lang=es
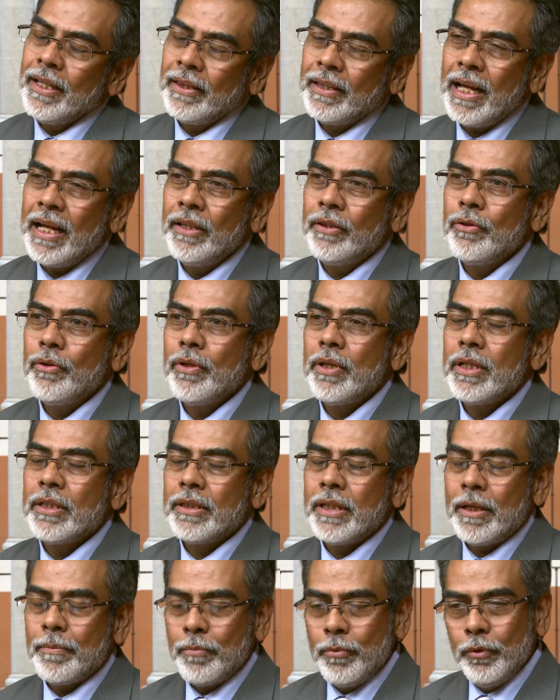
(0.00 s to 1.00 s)
tanto
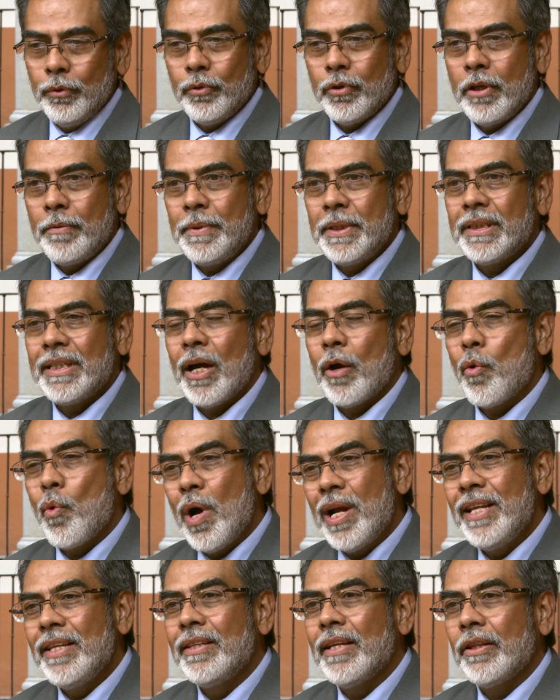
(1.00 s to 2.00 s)
desde el punto de vista
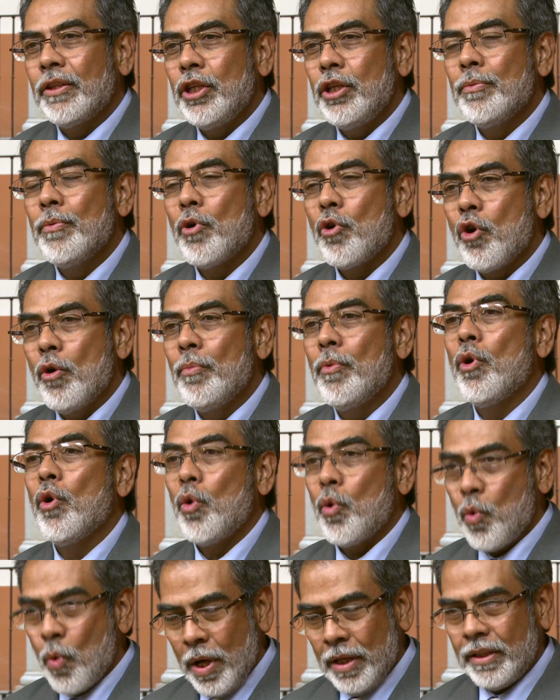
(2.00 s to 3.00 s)
cualitativo como
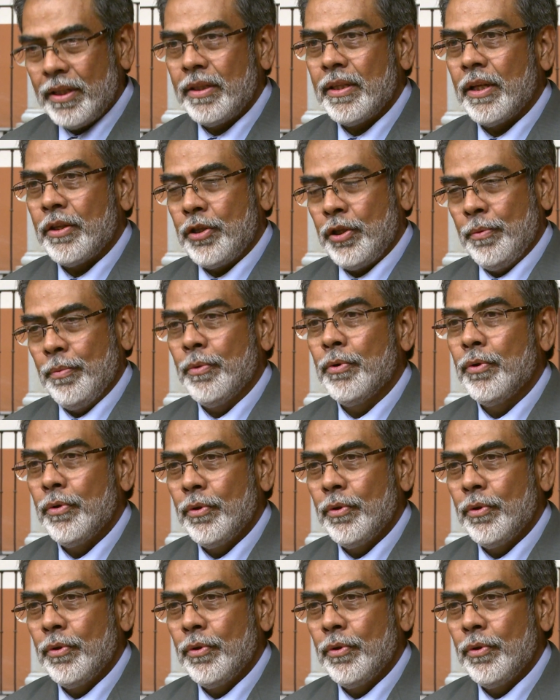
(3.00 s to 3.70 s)
cuantitativo.